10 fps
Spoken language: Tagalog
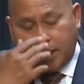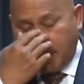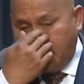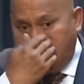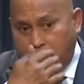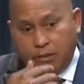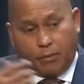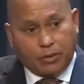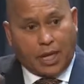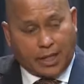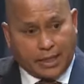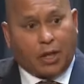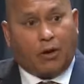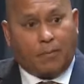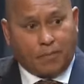at laban kay
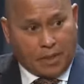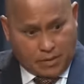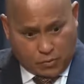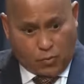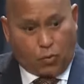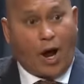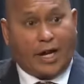dating Pangulong